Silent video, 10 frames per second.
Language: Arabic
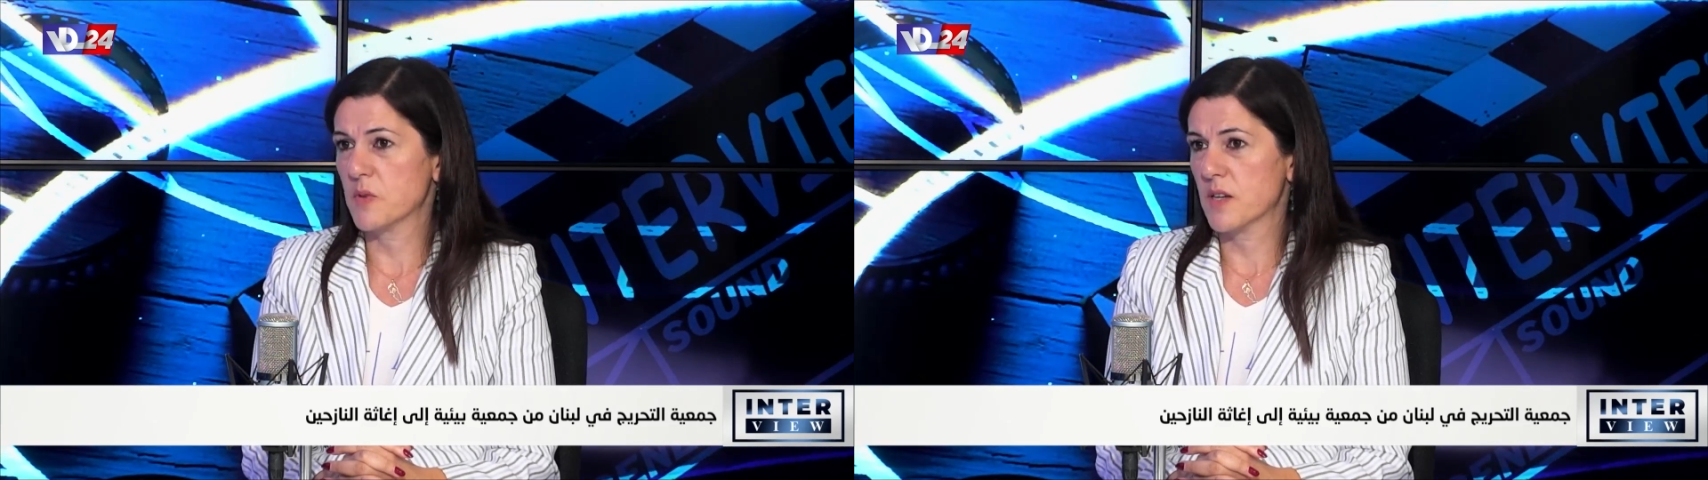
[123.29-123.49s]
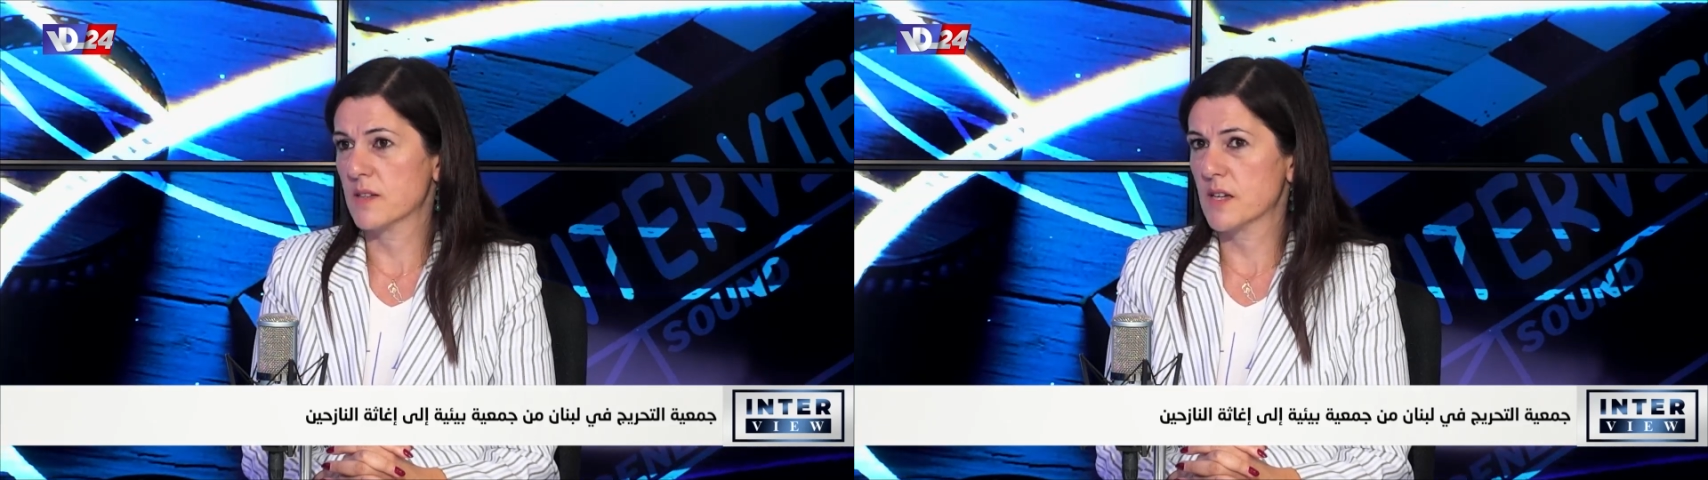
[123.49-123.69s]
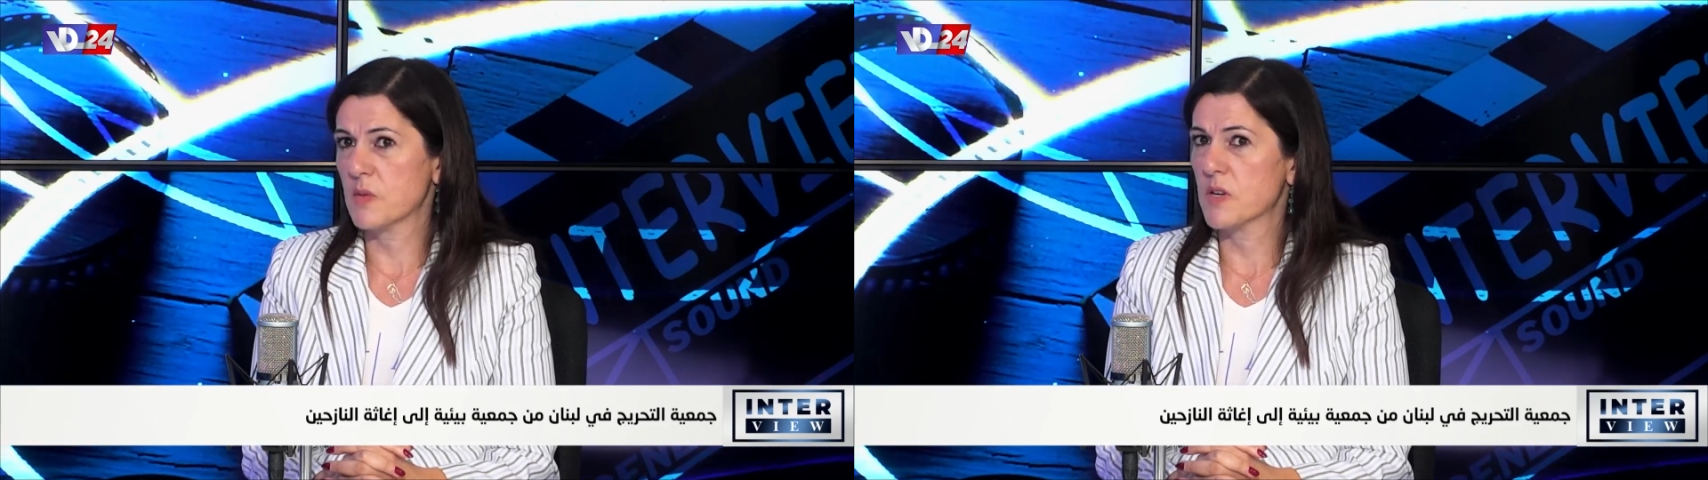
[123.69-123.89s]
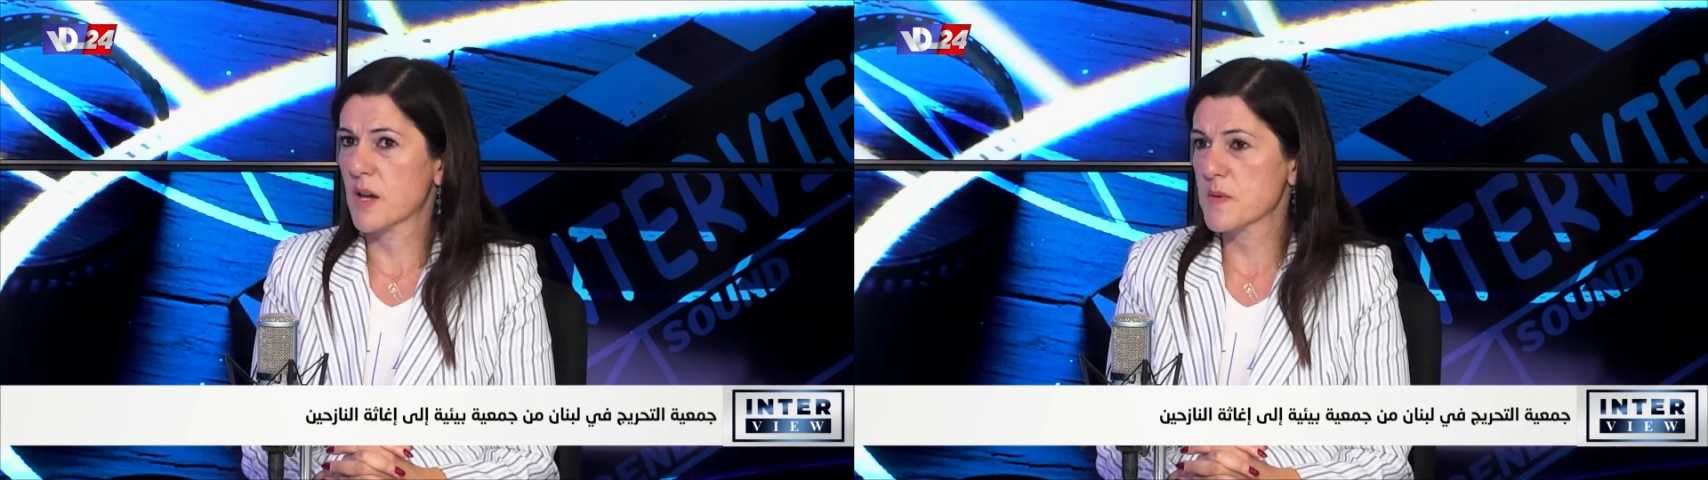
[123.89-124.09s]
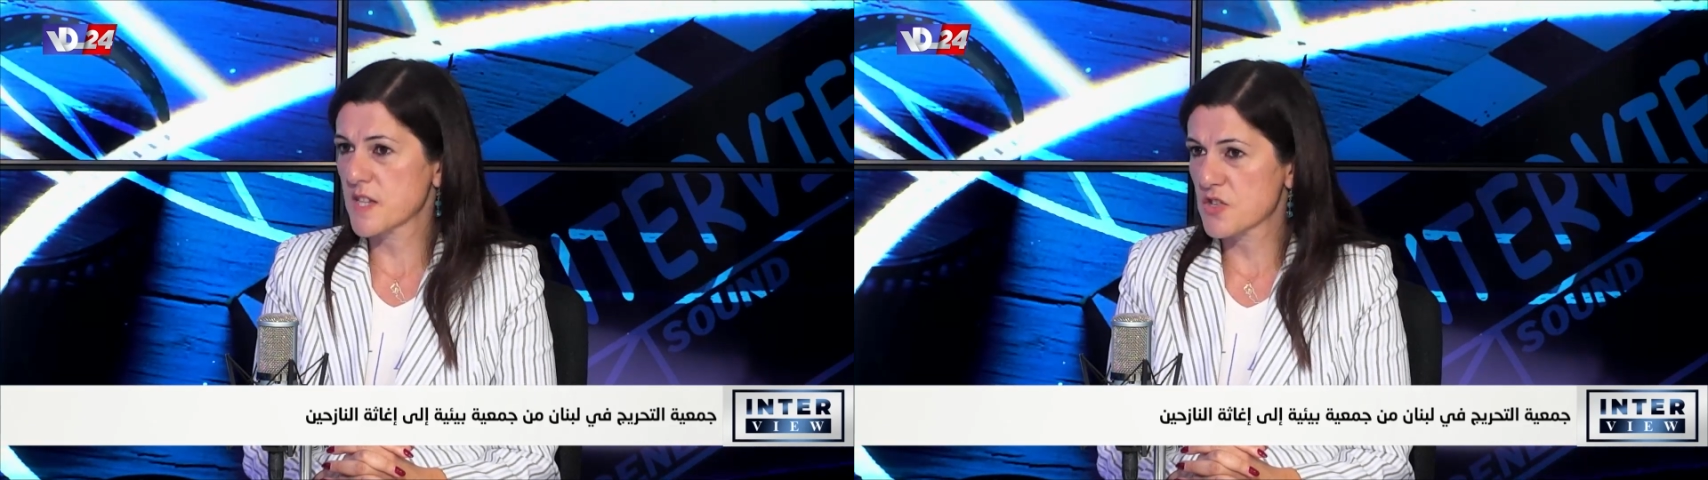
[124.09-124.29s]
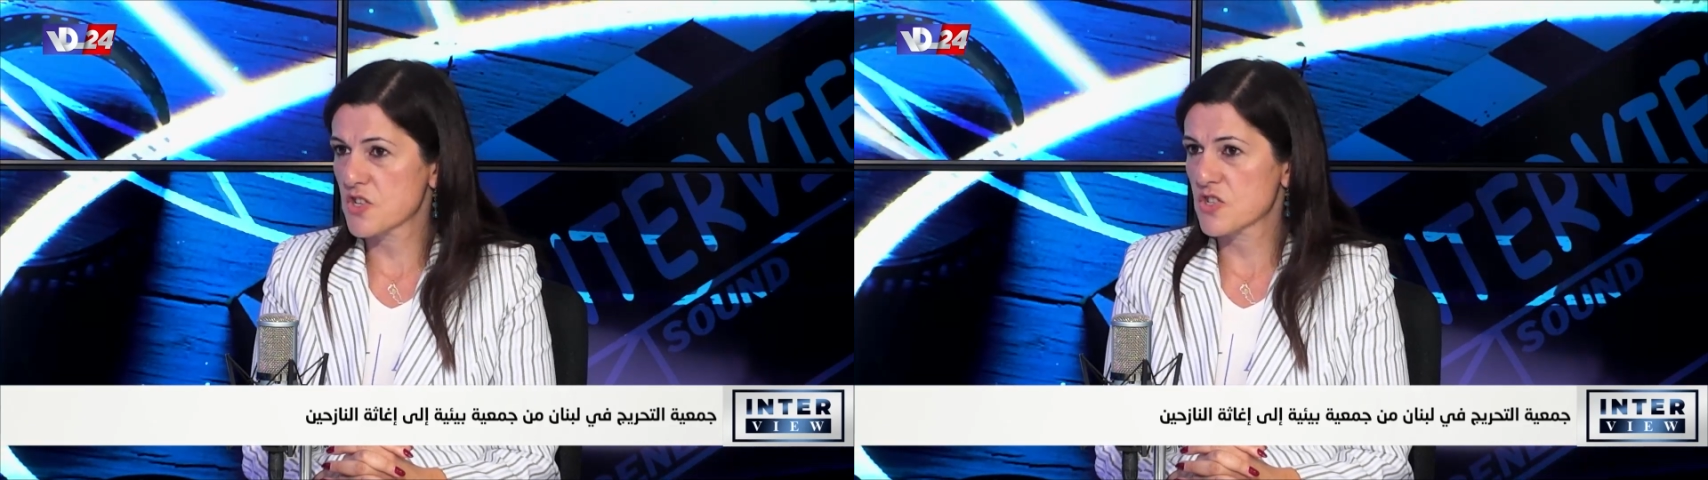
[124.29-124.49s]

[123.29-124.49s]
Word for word: يعني تقريبا 15